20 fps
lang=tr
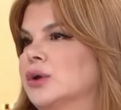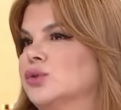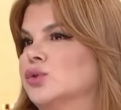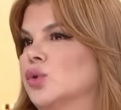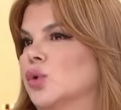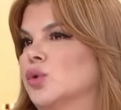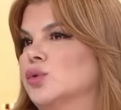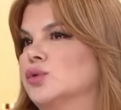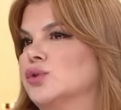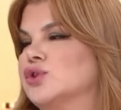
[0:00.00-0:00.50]

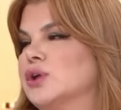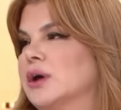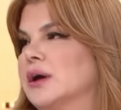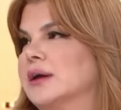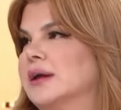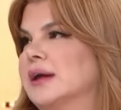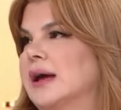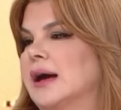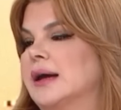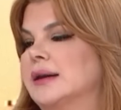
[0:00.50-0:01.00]
ne
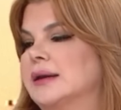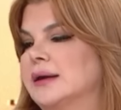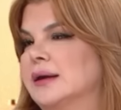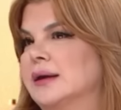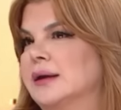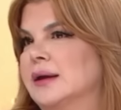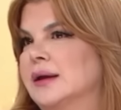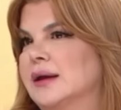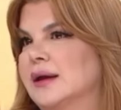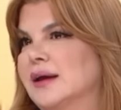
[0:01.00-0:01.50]
olacak yani?
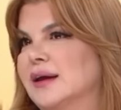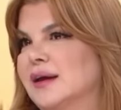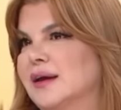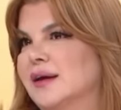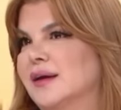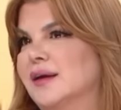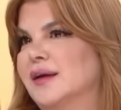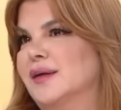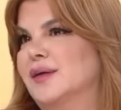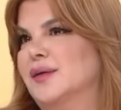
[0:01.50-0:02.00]
Çünkü
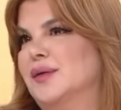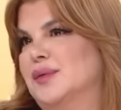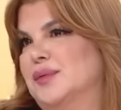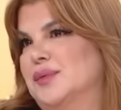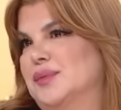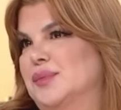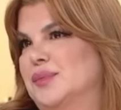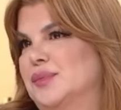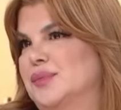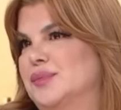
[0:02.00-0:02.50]
e,